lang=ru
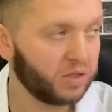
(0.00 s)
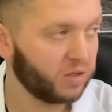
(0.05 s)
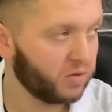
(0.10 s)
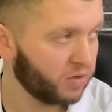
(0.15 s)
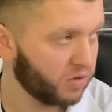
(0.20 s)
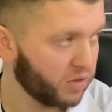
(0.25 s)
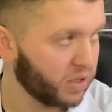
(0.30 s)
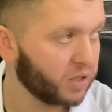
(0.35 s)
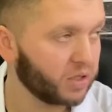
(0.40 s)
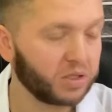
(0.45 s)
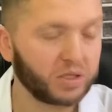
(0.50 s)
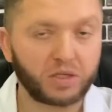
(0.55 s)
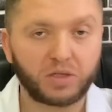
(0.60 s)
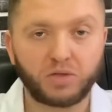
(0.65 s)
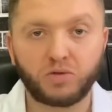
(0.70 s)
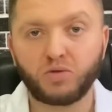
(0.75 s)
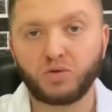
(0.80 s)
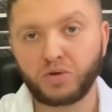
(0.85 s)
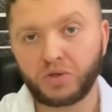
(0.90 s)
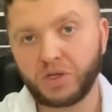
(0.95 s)
некоторые
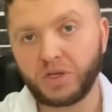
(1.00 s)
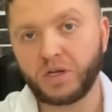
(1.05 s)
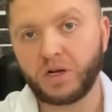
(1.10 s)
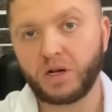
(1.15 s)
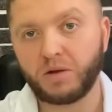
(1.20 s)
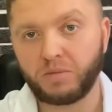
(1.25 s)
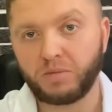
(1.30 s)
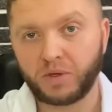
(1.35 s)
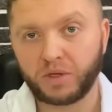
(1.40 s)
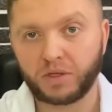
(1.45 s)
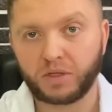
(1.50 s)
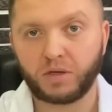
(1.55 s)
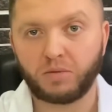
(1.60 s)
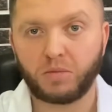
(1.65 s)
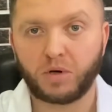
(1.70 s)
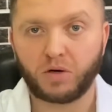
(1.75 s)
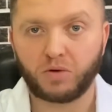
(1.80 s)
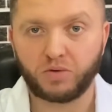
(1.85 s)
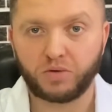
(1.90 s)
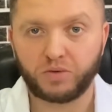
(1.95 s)
другие элементы
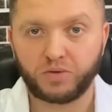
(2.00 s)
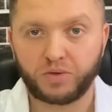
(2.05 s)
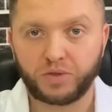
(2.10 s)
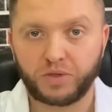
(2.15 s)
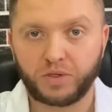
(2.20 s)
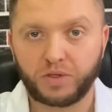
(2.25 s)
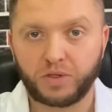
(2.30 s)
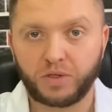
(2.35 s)
оборудования.